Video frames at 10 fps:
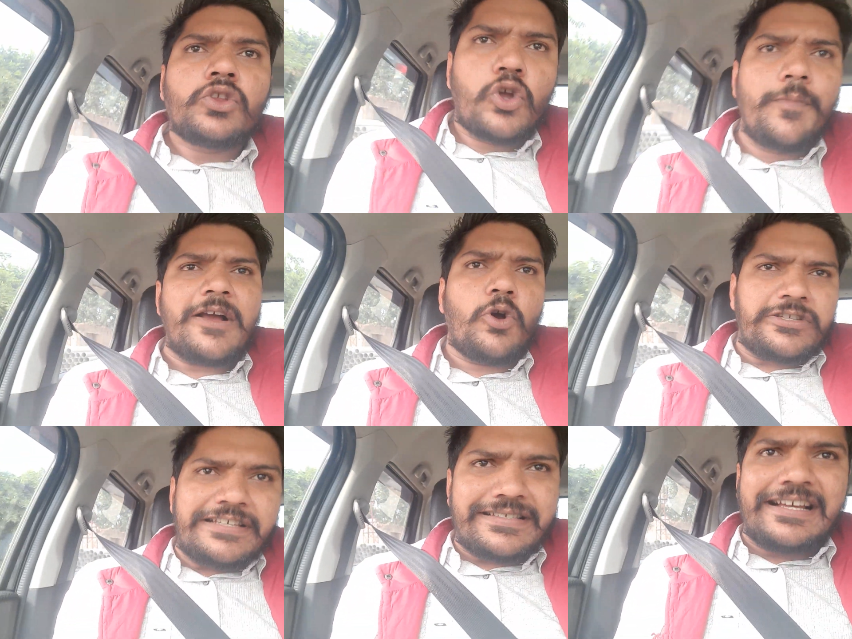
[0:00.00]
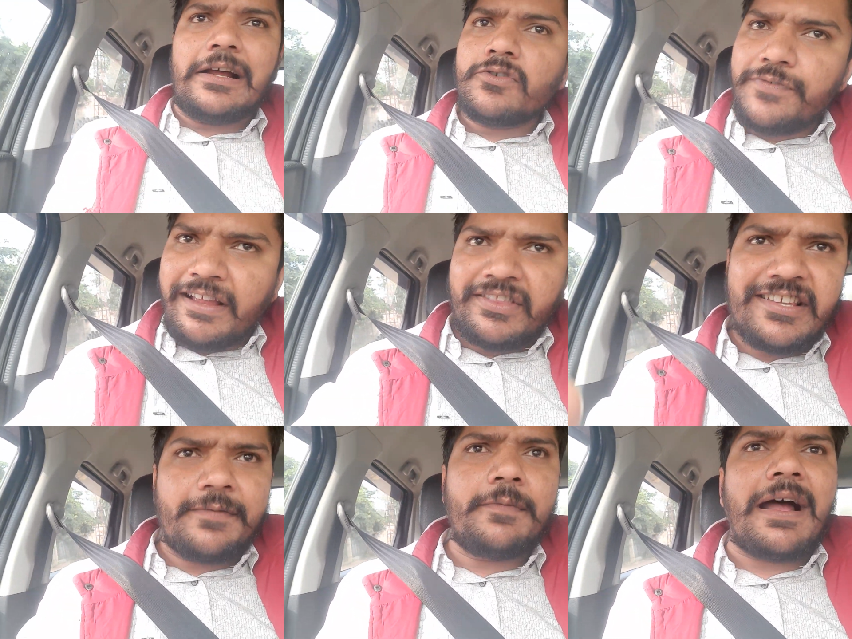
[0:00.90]
तो मैं कोशिश कर रहा हूं उस व्यक्ति
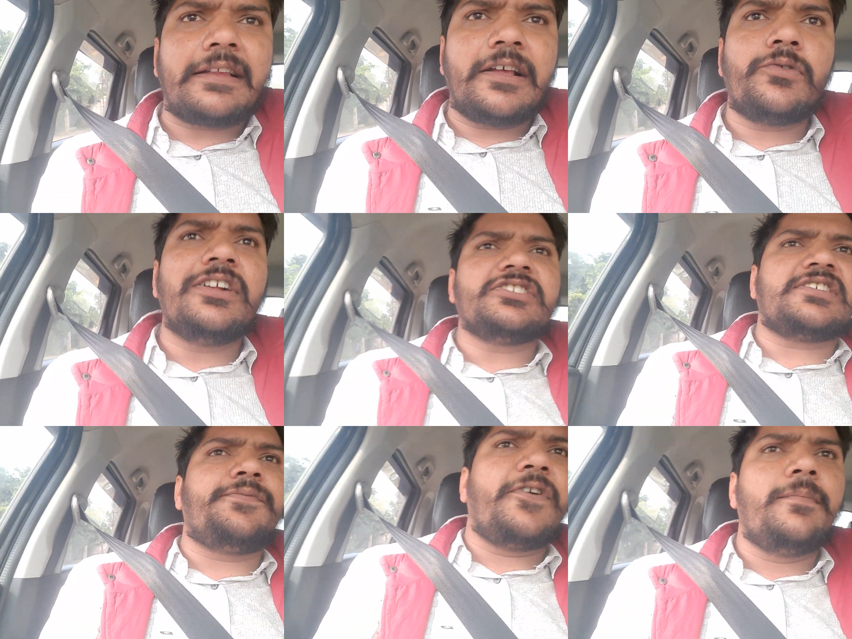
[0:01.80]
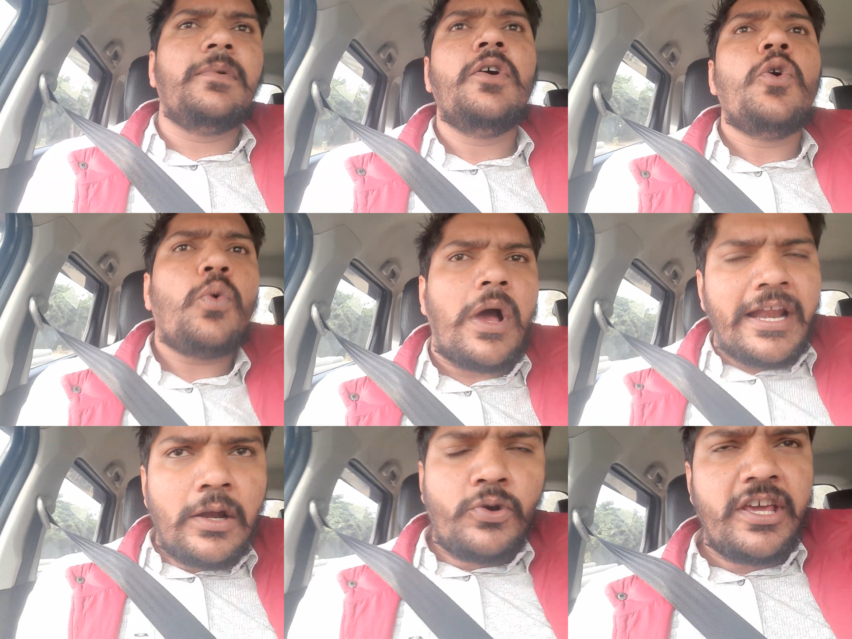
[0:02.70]
से भी बात करूंगा जिसकी फिल्म
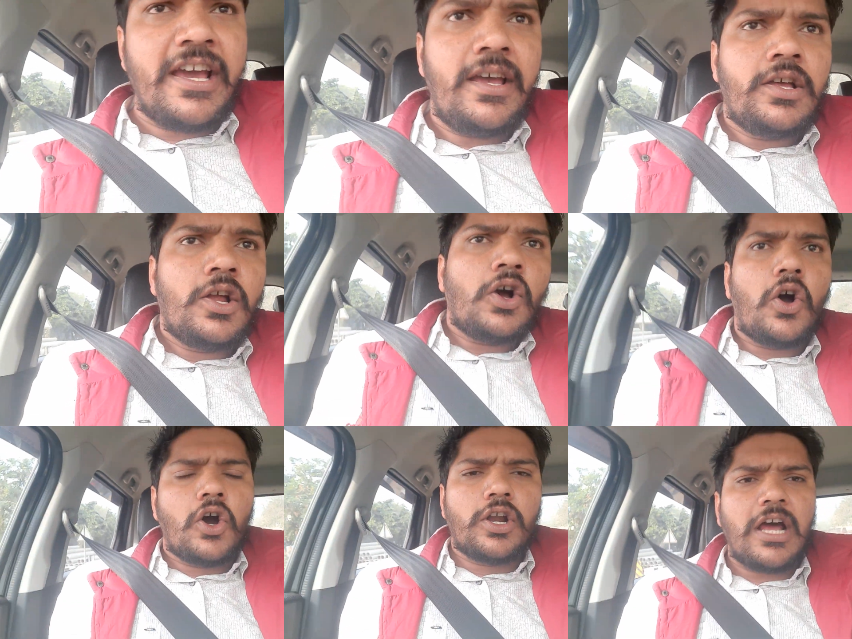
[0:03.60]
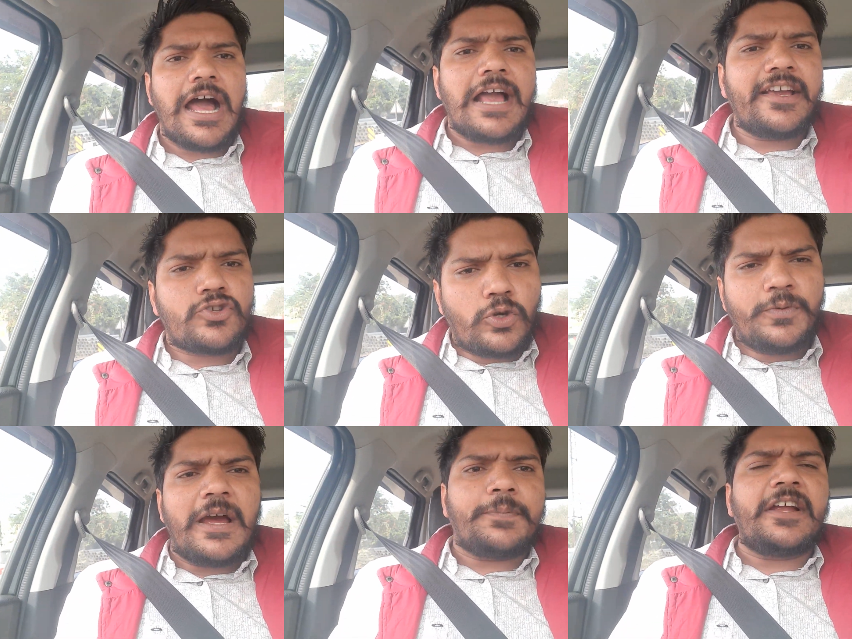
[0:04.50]
वायरल हुई है और आगे जो
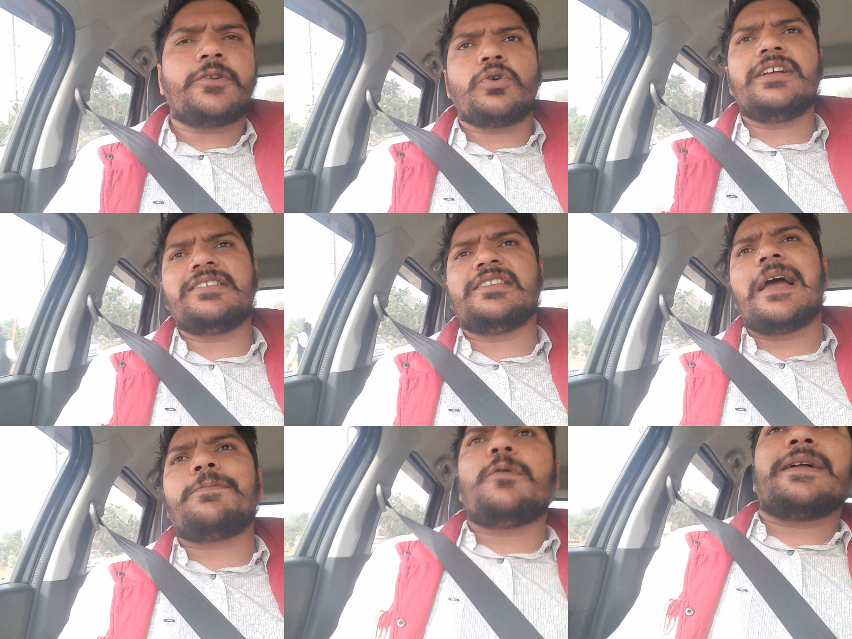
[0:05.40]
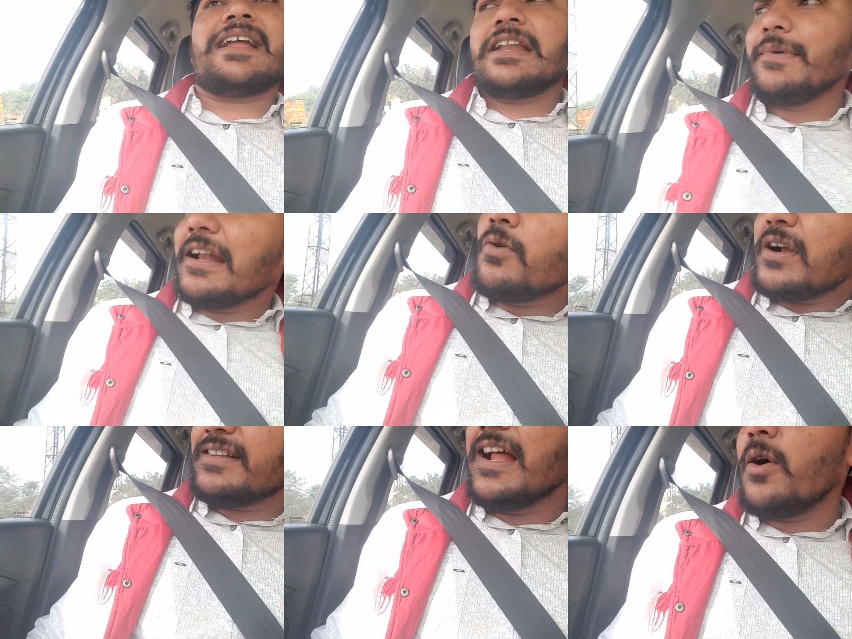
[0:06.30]
भी अपडेट होगा जल्दी आपको बताने वाला हूँ
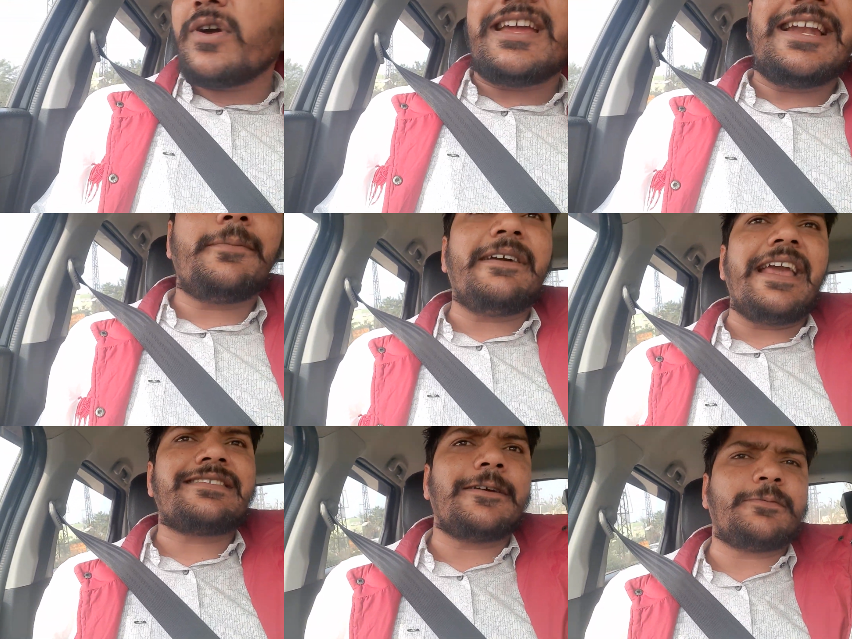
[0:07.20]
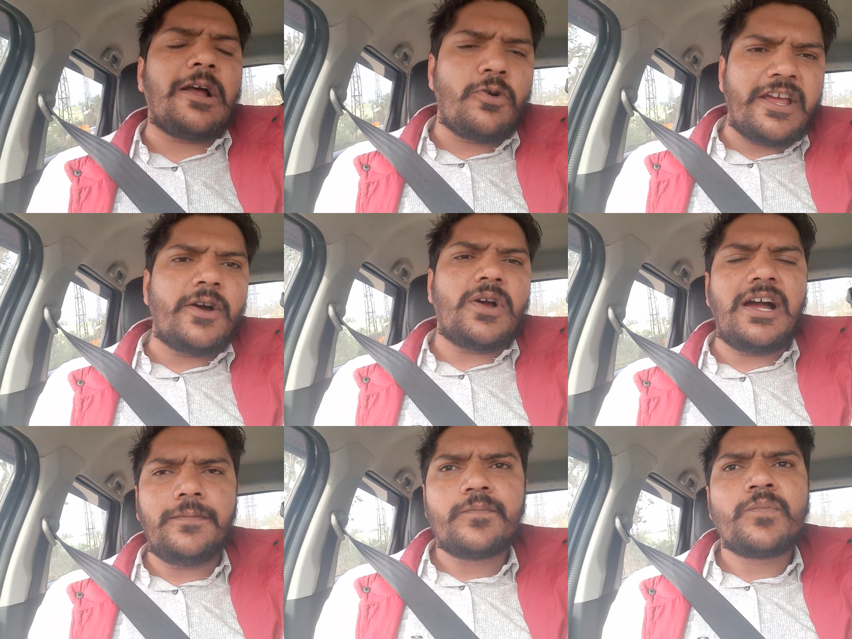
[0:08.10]
घटना हो गई है लगभग एक सप्ताह हो गया
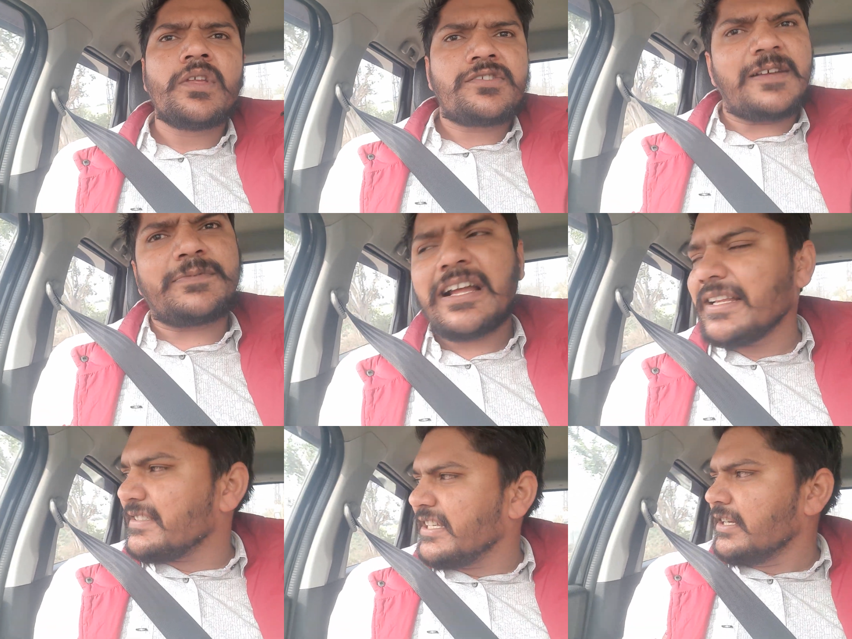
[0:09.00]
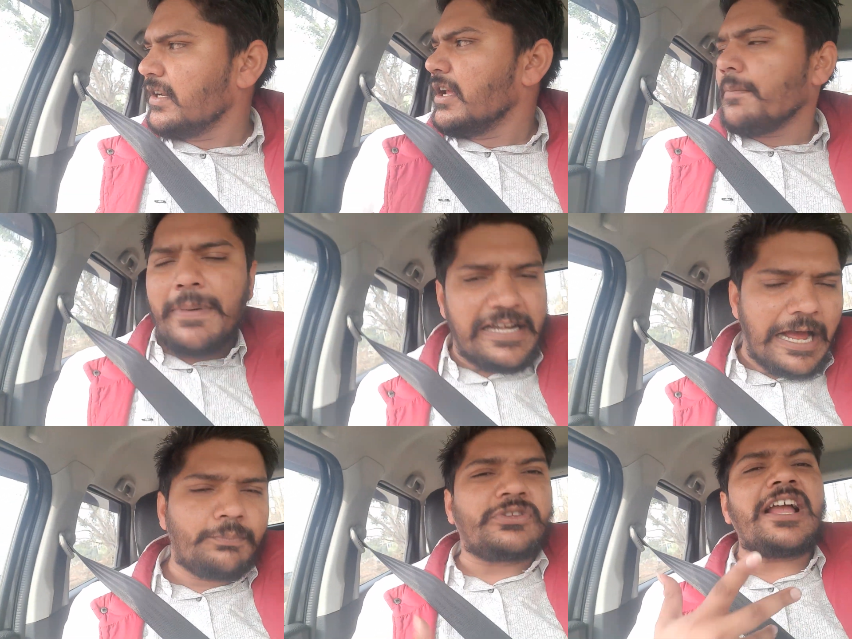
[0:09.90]
होगा सप्ताह दस दिन बट
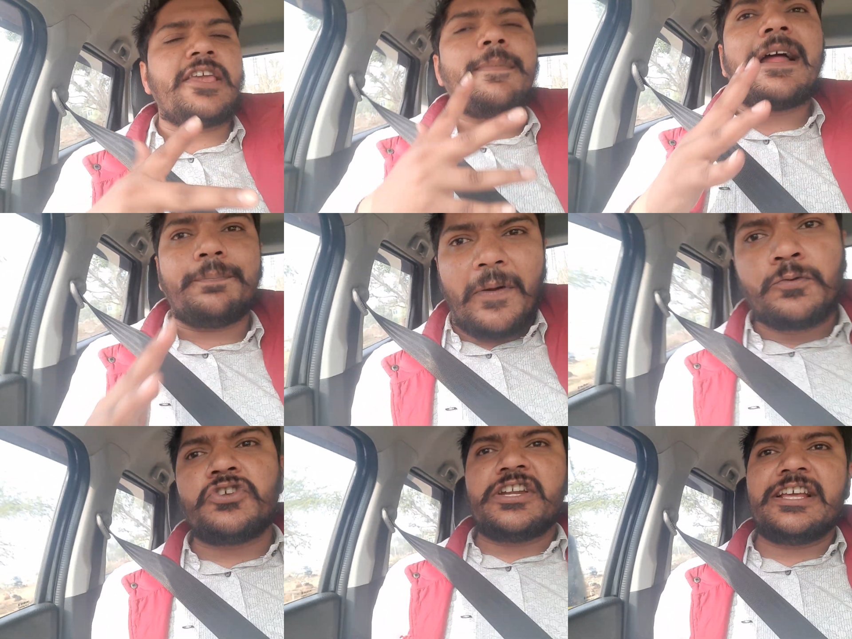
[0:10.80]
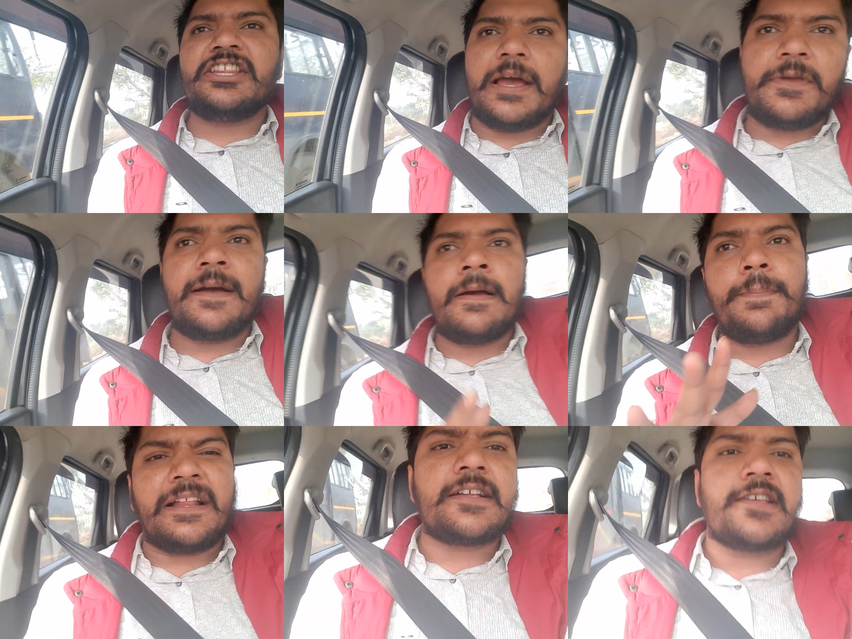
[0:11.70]
हम तक ये बात पहुंची नहीं थी अभी हमें
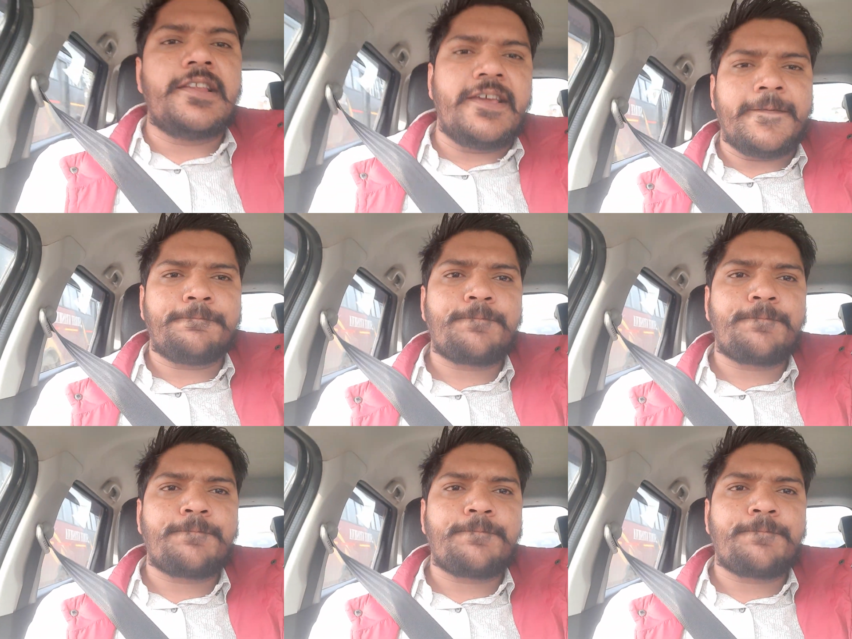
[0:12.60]
पता चली है